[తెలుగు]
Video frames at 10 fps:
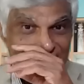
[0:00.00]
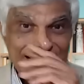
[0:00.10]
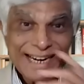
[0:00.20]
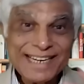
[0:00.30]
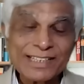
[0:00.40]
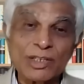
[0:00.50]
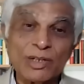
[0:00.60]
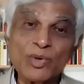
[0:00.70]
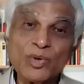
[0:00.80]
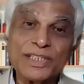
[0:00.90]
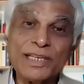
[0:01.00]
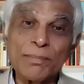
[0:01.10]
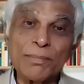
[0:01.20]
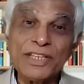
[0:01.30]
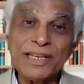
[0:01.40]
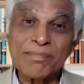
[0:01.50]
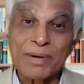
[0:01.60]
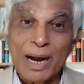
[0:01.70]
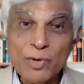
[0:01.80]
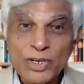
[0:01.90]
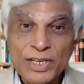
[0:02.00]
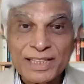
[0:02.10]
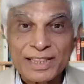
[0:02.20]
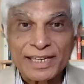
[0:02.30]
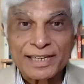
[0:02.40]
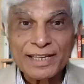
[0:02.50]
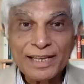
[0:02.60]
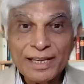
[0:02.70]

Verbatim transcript: ఏంటి అసలు ఈ దీని ప్రాముఖ్యత ఏంటి